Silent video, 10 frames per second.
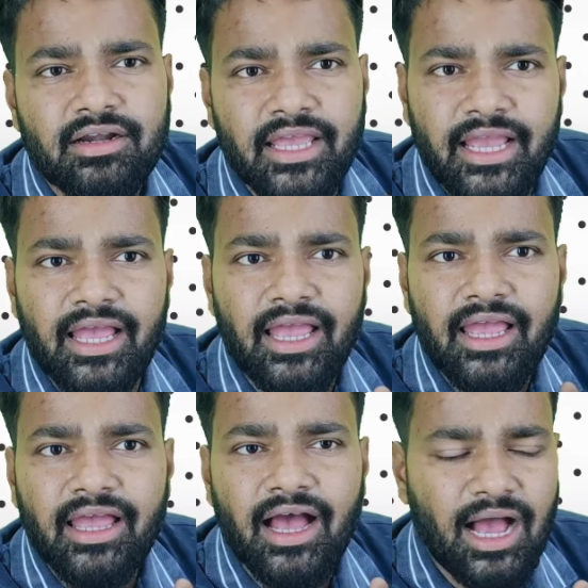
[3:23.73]
ठीक है
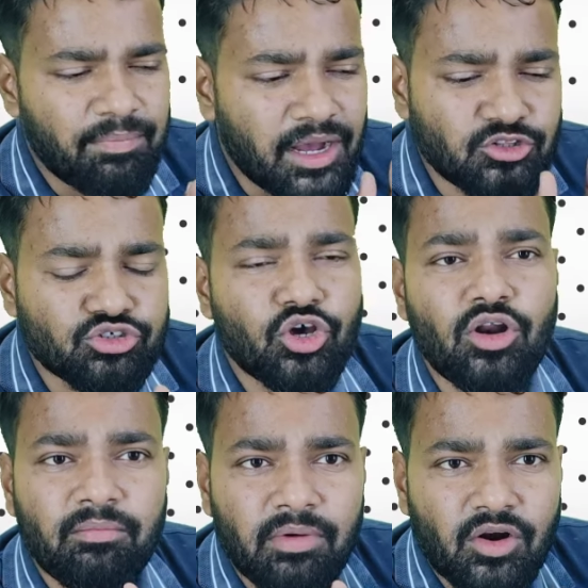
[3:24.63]
आपका तो
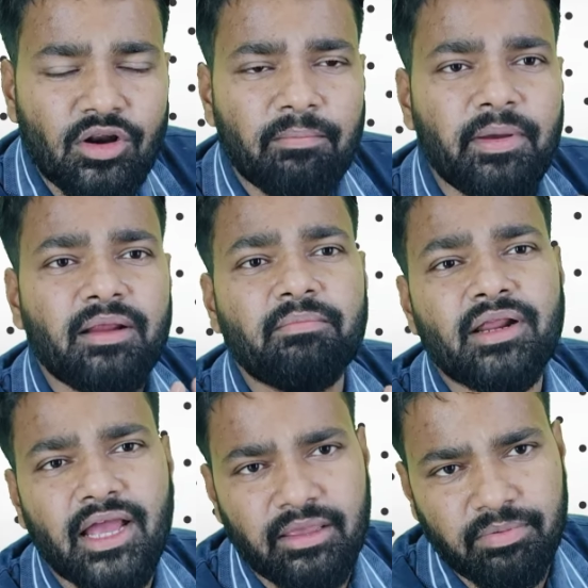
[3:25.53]
सौ नंबर और नब्बे
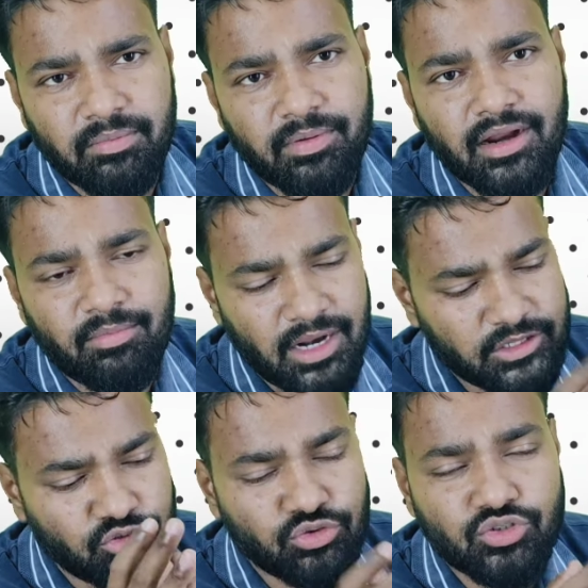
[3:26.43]
नंबर का ही पेपर है
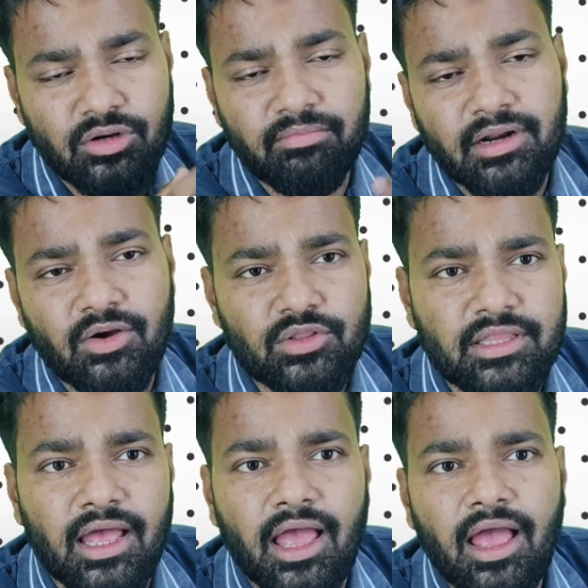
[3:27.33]
हमारा तो दो सौ नंबर का
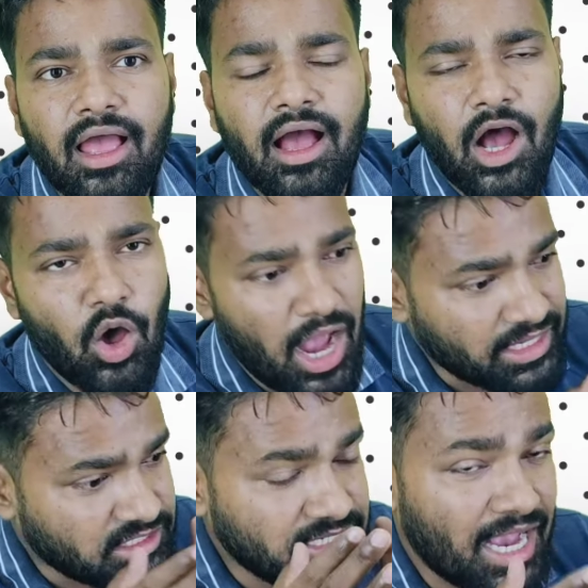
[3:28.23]
होता है और
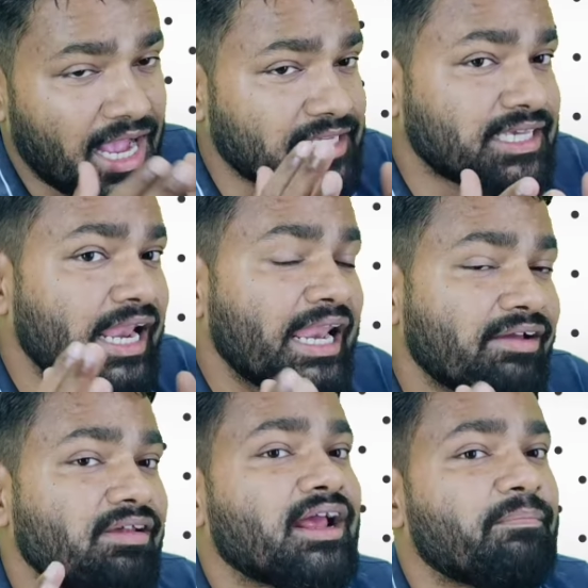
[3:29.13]
अच्छा खासा
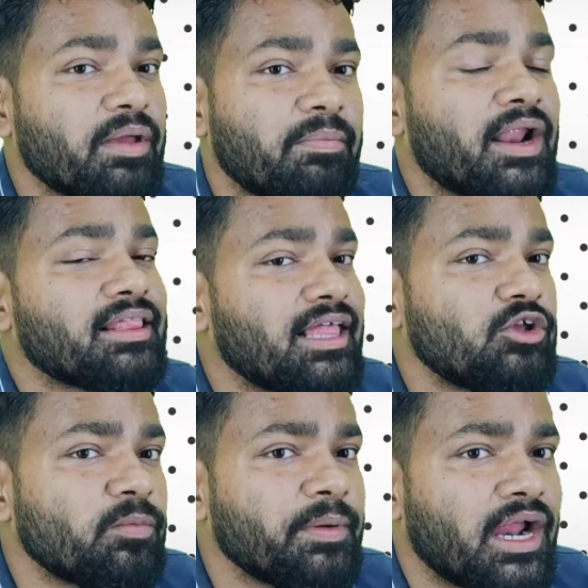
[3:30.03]
लेवल का पेपर आता
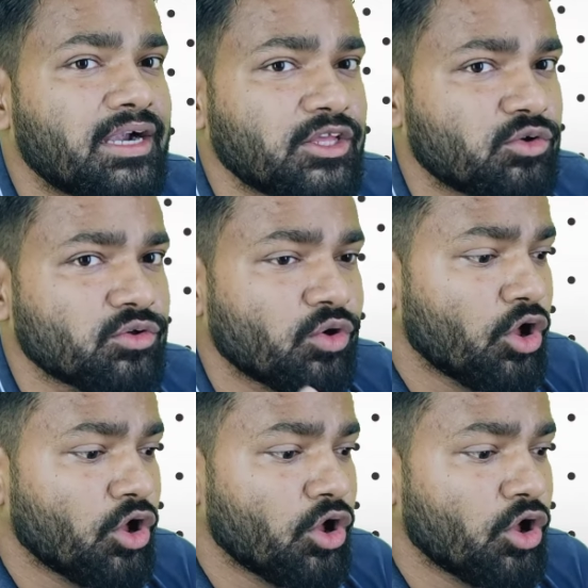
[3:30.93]
है यूपीआरटी